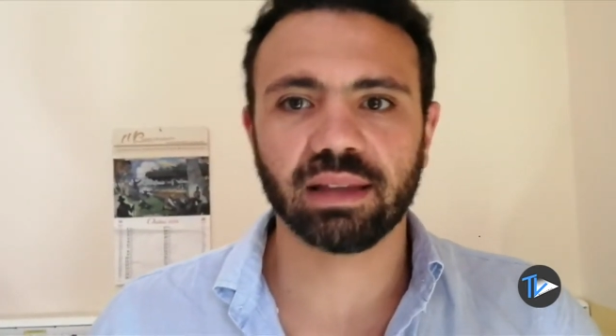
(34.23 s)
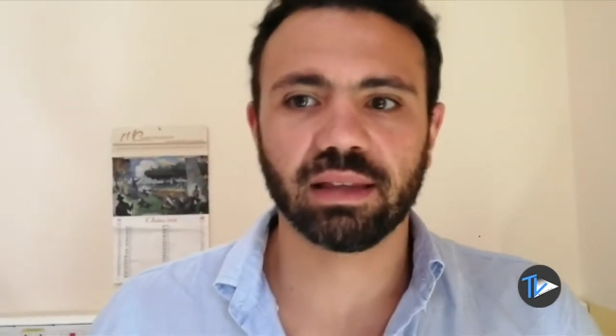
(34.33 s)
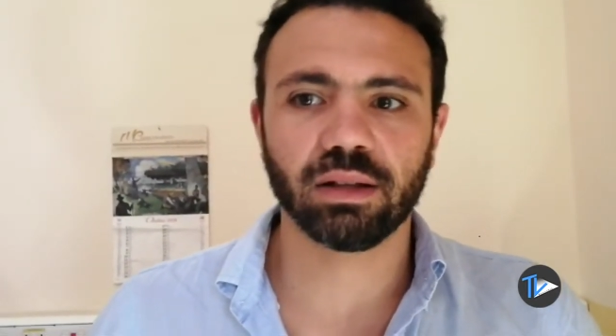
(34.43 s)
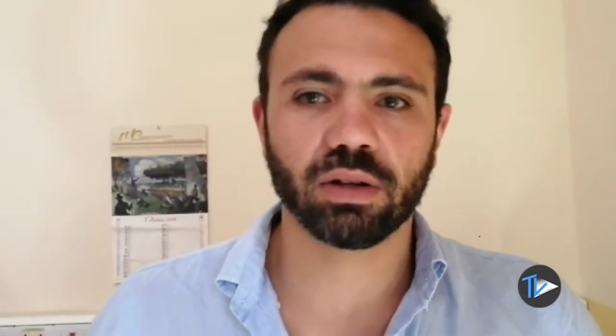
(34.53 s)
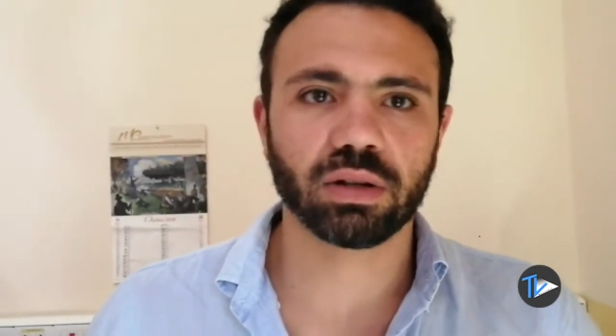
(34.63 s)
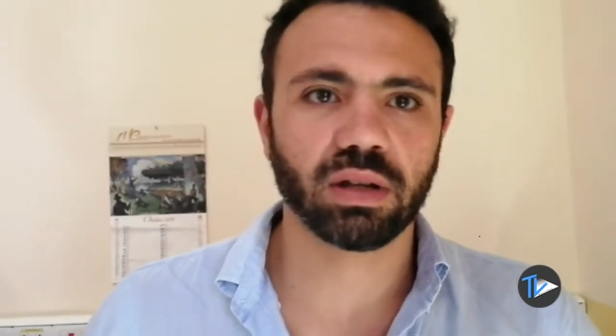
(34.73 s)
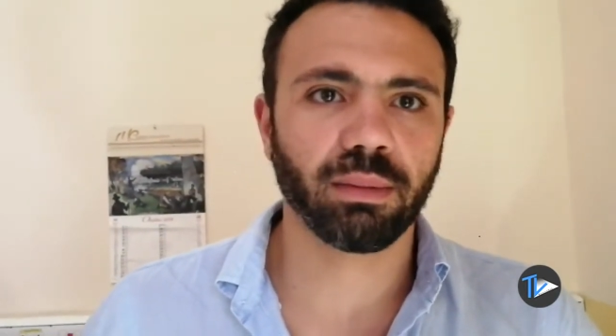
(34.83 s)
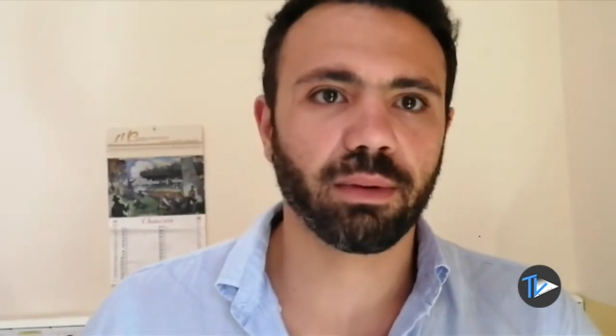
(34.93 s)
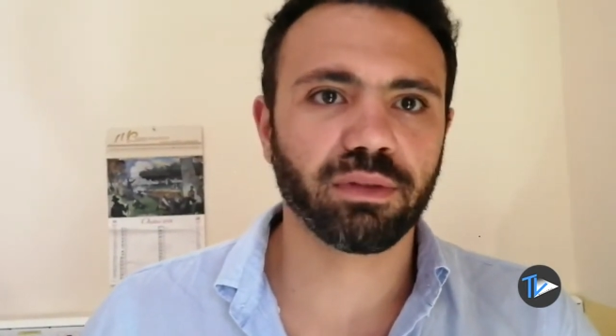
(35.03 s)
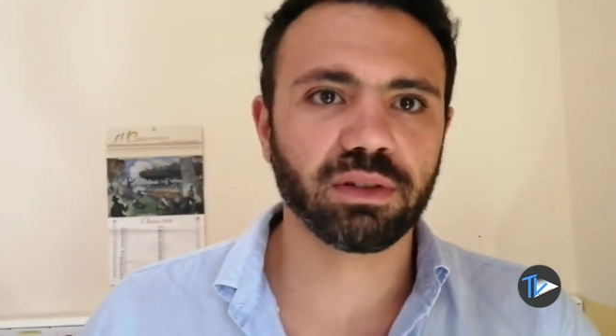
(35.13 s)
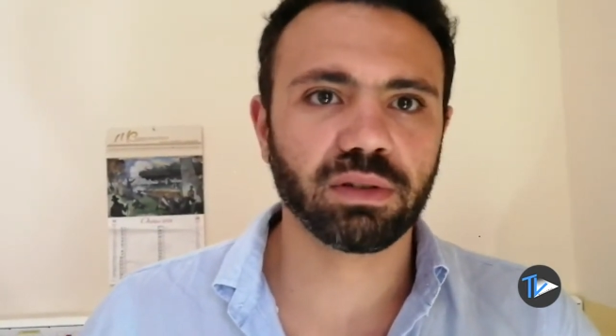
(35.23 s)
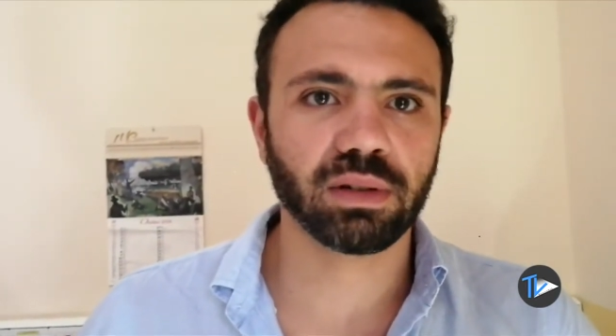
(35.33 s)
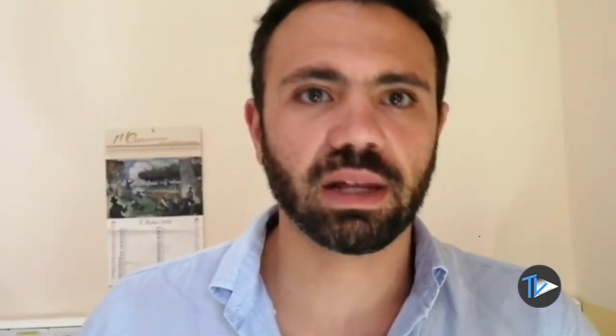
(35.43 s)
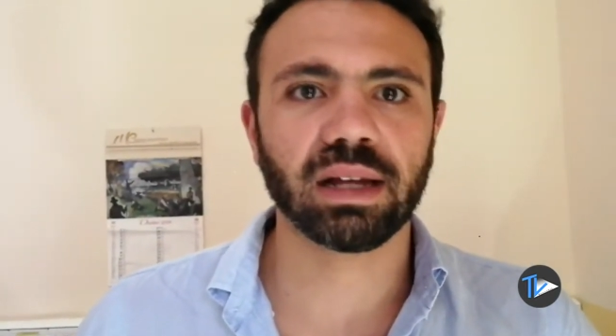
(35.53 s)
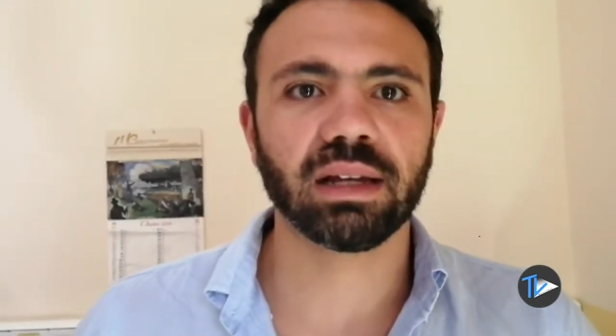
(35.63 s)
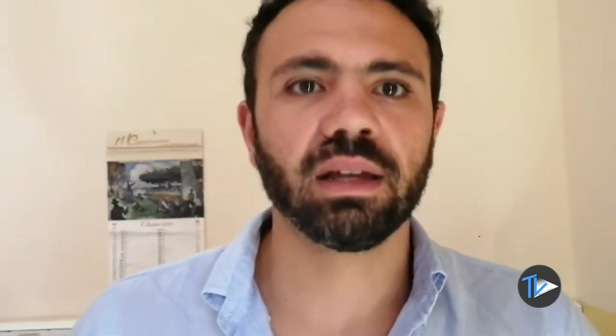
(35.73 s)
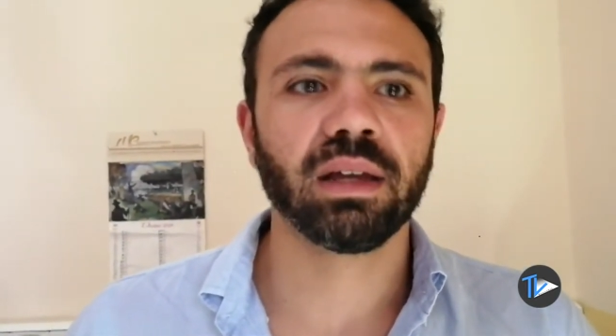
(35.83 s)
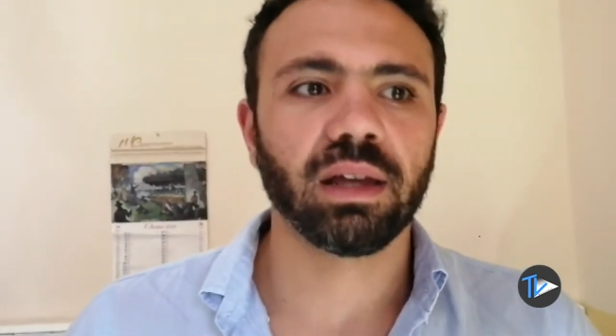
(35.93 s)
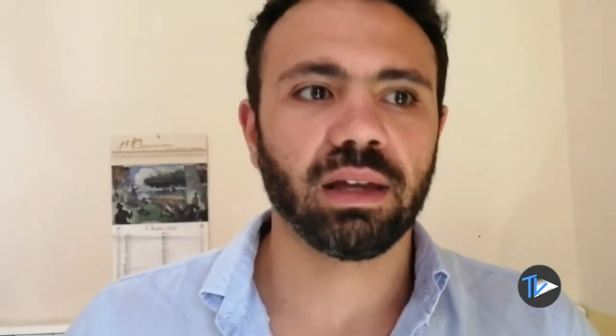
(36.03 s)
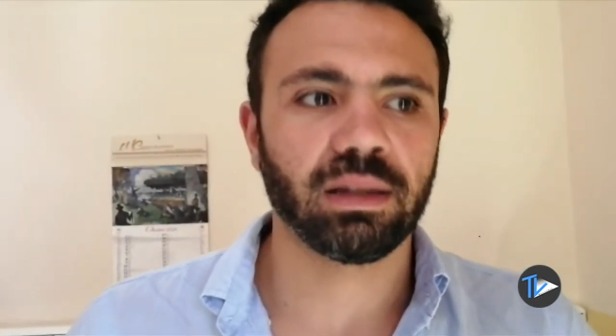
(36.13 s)
e degli ordini professionali
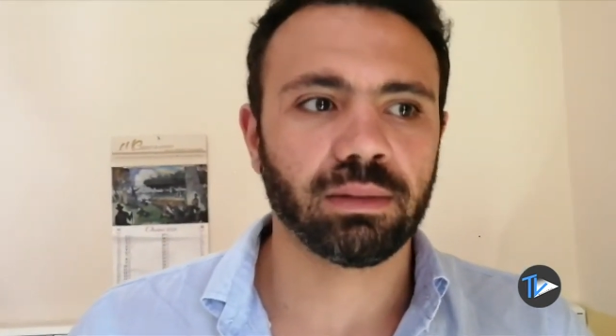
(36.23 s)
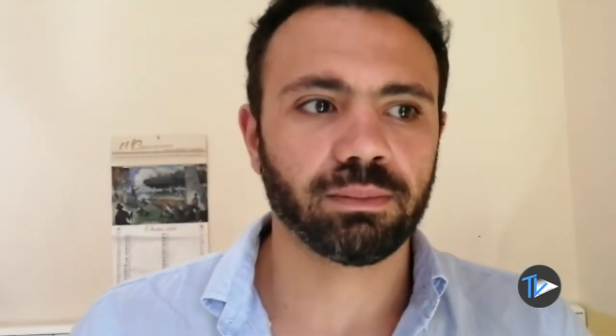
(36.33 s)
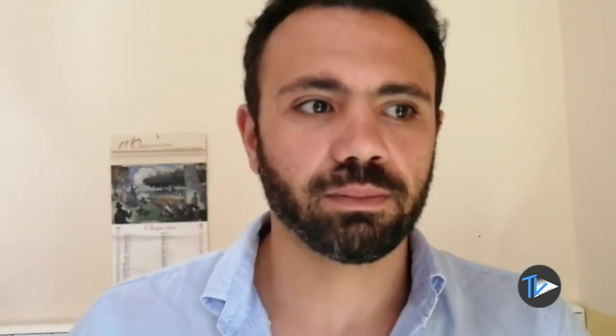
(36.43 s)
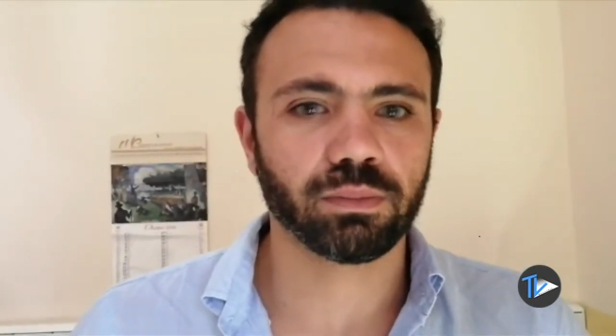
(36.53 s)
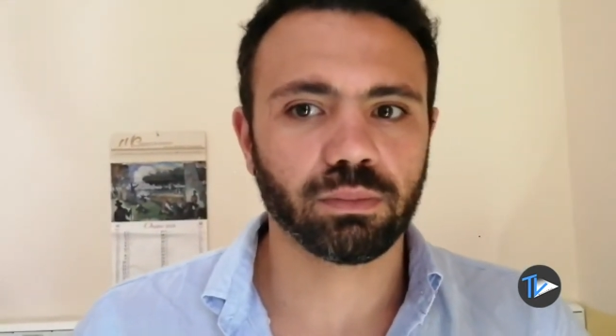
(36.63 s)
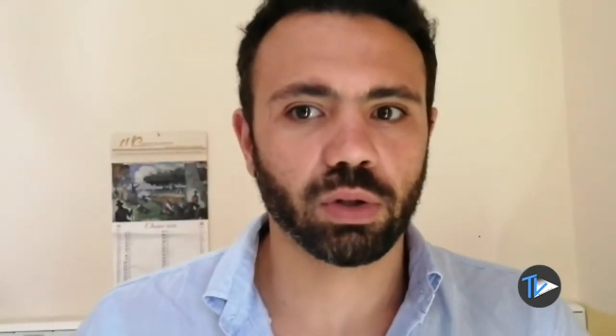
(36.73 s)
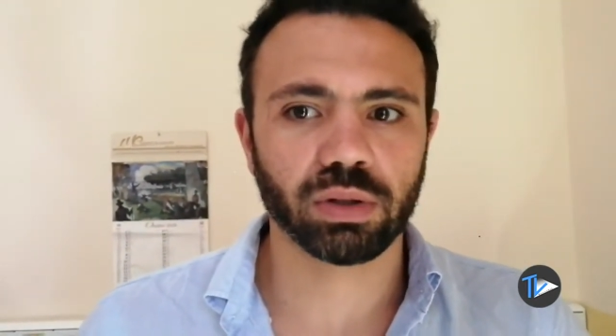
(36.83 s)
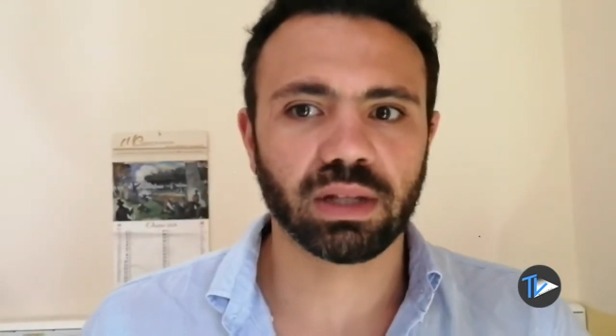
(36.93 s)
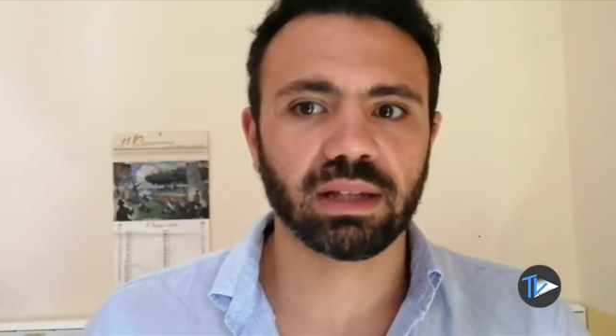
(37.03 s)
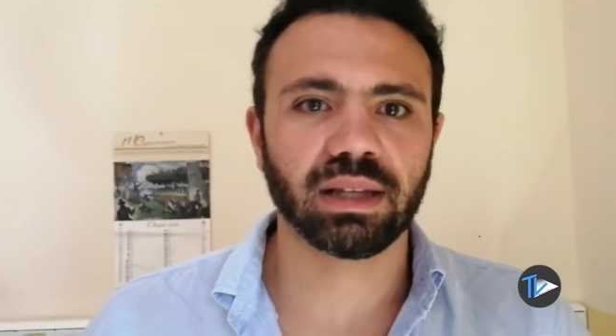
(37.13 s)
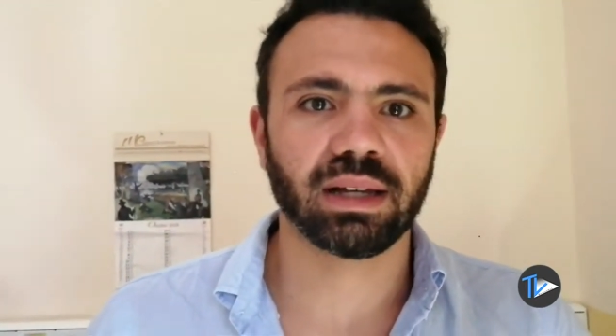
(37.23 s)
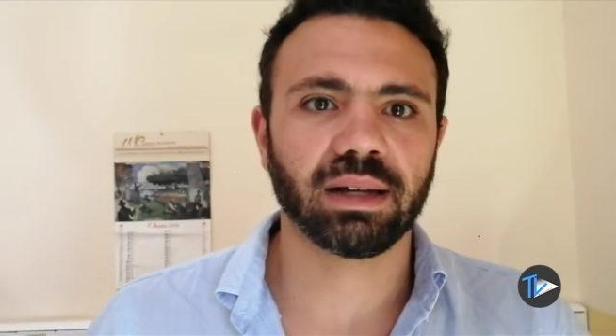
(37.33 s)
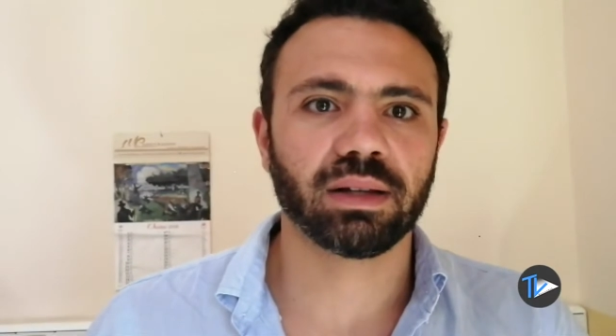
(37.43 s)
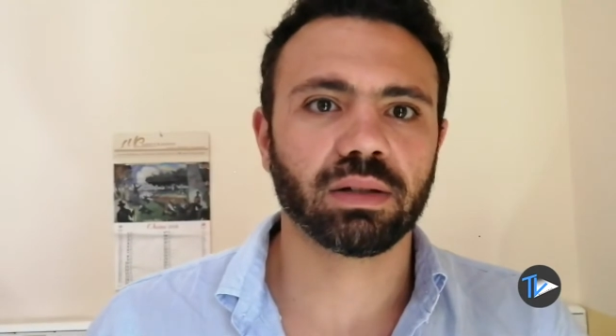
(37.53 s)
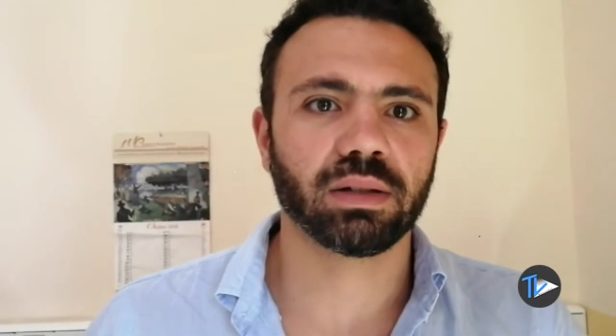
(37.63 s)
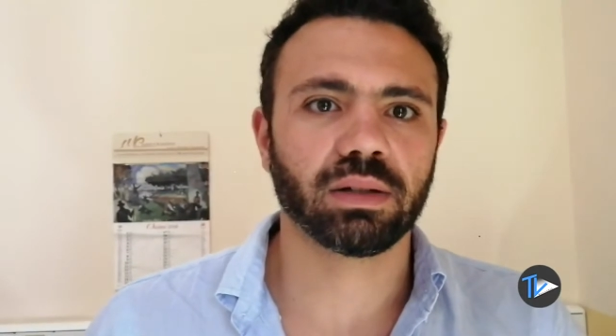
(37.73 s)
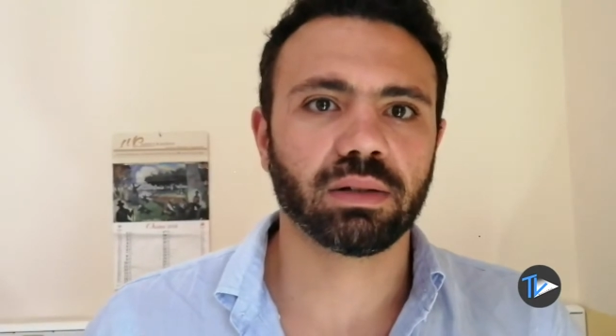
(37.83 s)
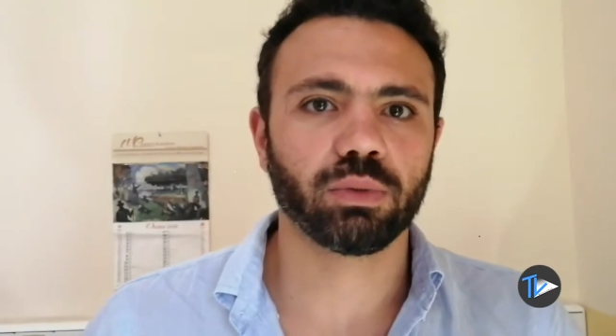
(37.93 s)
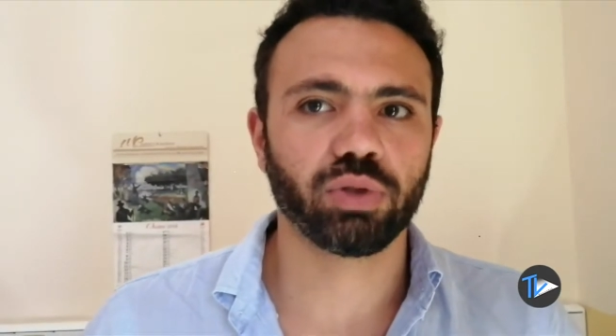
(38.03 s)
in modo tale da eh,